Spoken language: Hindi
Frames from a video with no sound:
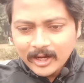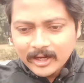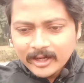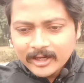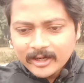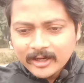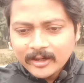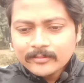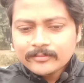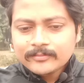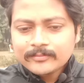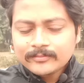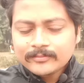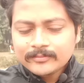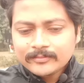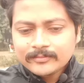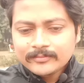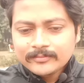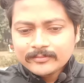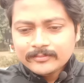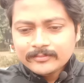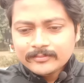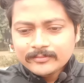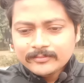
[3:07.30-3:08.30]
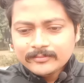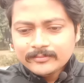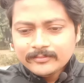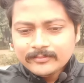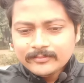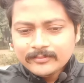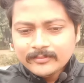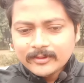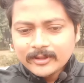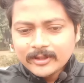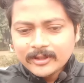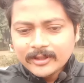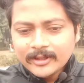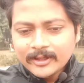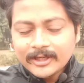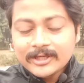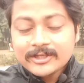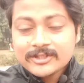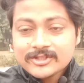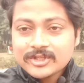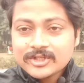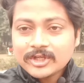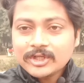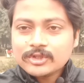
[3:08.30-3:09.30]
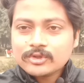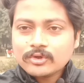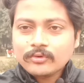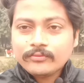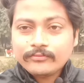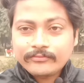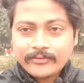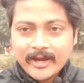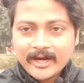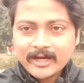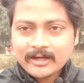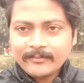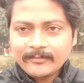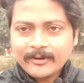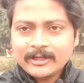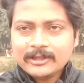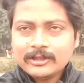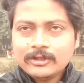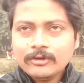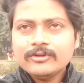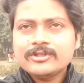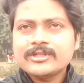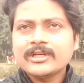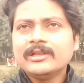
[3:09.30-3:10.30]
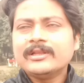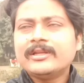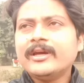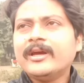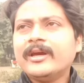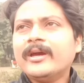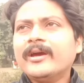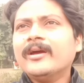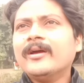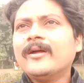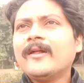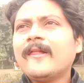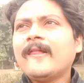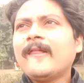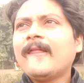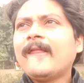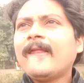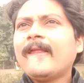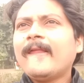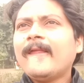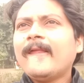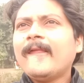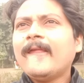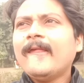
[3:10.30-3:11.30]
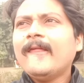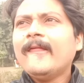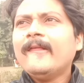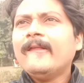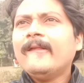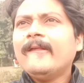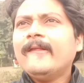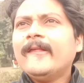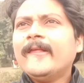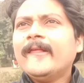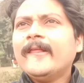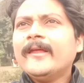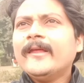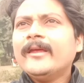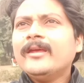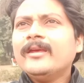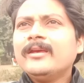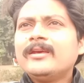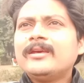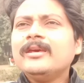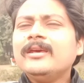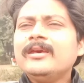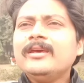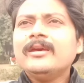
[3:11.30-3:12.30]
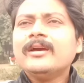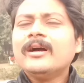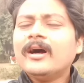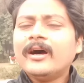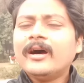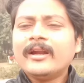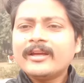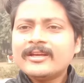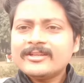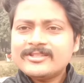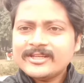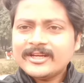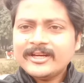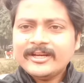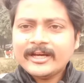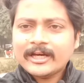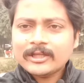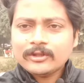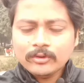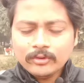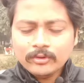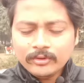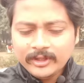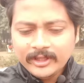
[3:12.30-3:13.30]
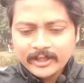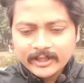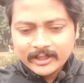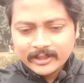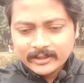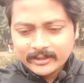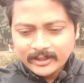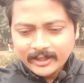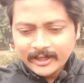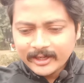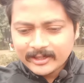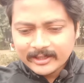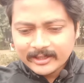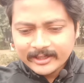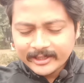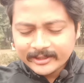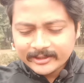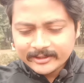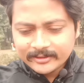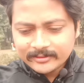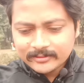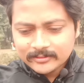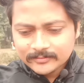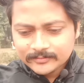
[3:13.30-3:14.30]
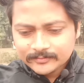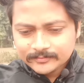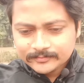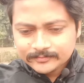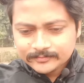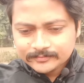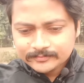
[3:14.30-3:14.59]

अगर हम इस चीज को फैक्ट मानते हुए चलते हैं कि हर किसी की डेथ होनी है एक ना एक दिन